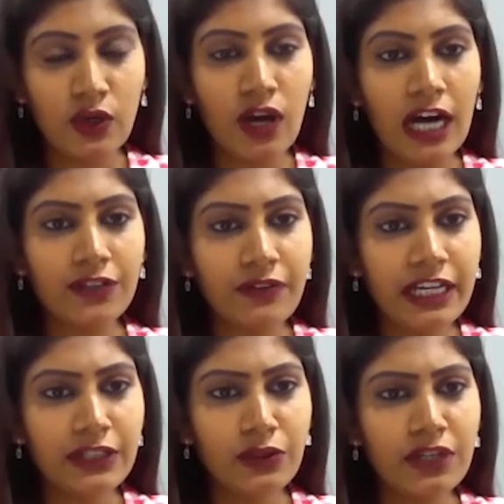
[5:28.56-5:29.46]
సో ఆ
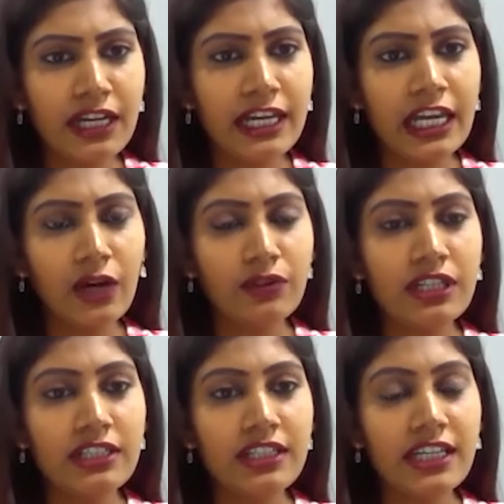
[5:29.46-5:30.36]
ట్వీట్ కూడా ఎలా
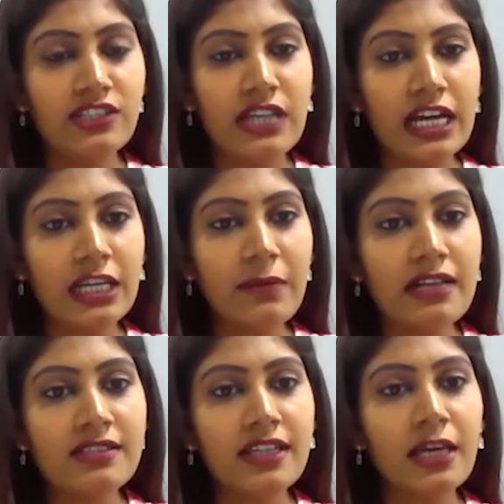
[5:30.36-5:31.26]
ఉందంటే జానీ
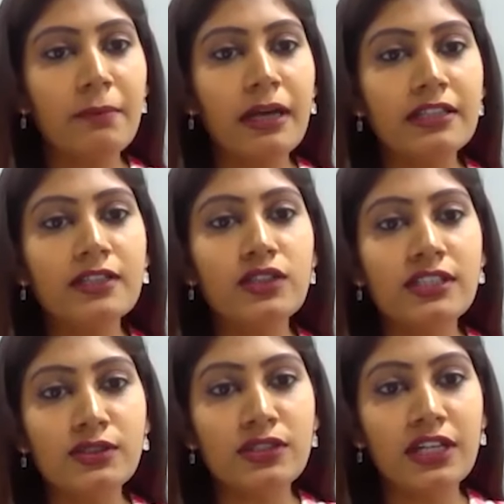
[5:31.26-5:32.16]
మాస్టర్ కి మద్దతు
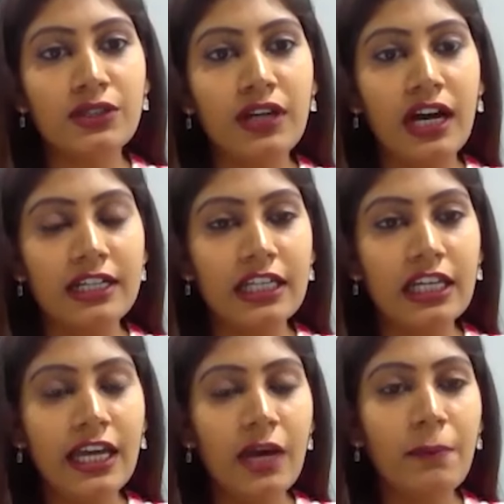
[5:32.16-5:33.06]
ఇస్తున్నట్టుగా అంటే
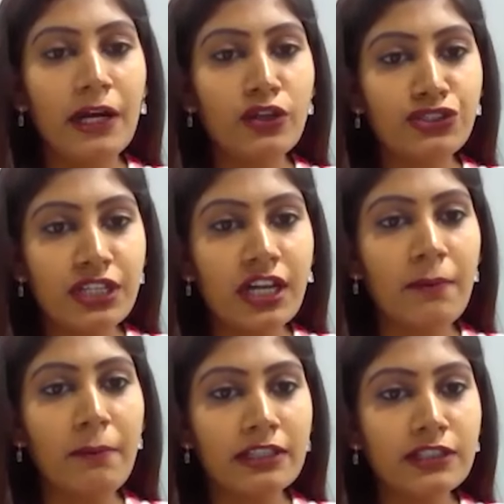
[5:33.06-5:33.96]
పరోక్షంగా
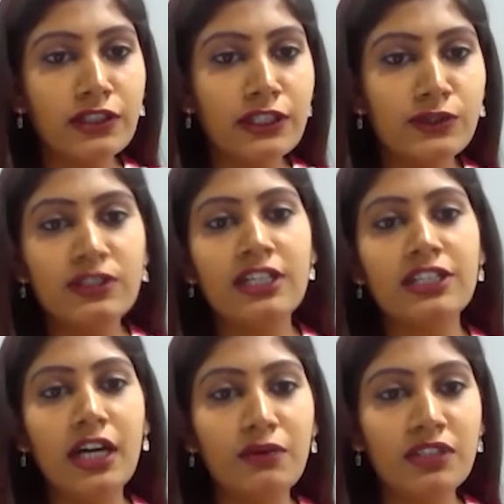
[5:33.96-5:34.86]
మద్దతు
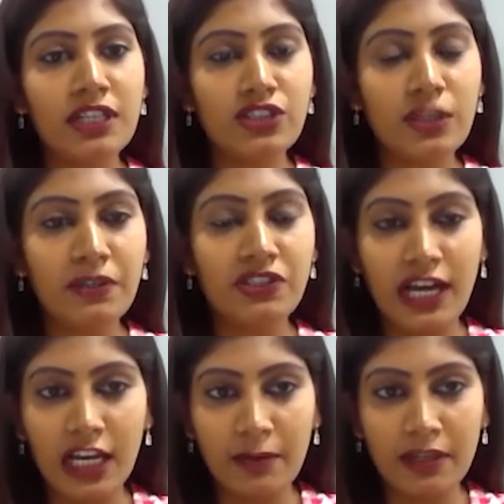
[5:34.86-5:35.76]
ఇస్తున్నట్టుగా ఉందని చెప్పి
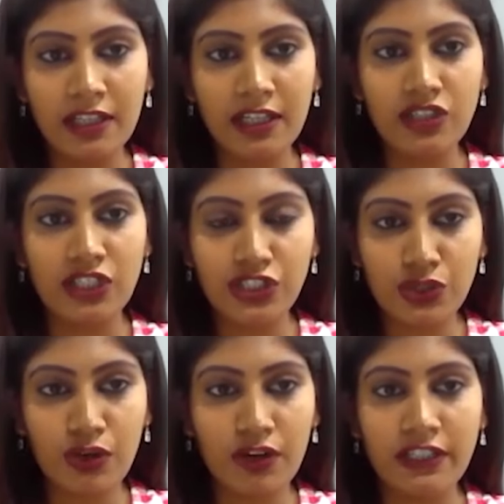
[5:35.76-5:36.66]
చాలా మంది
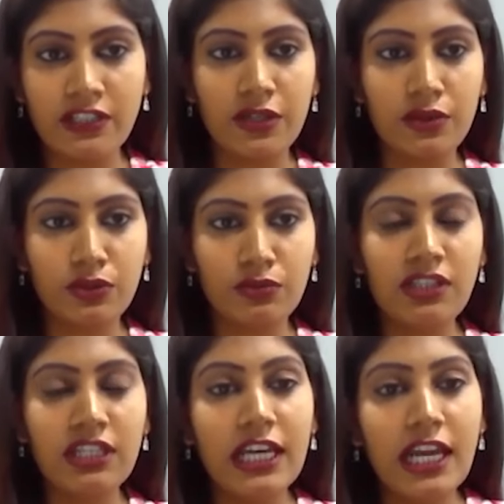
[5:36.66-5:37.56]
చర్చించుకోవడం అయితే జరుగుతుంది
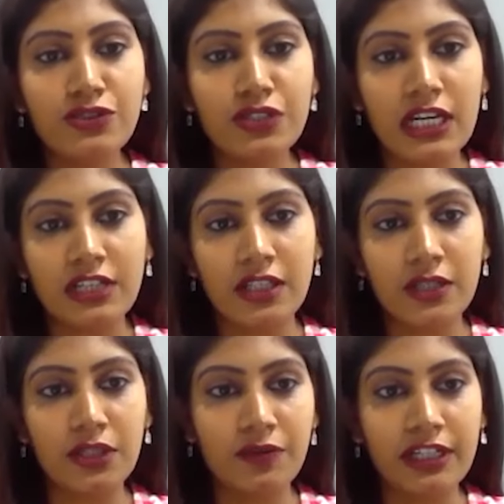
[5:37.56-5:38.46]
దీన్ని ఎలా
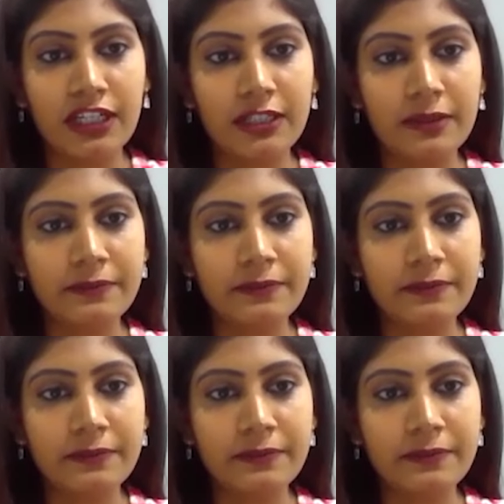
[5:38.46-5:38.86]
చూడాలంటారు ఈ ట్వీట్ ని